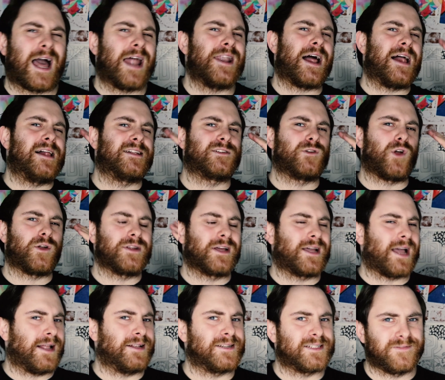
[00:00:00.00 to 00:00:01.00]
Kann also noch eine
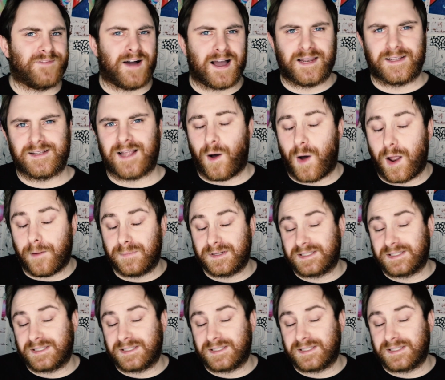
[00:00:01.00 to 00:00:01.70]
ganze Weile dauern,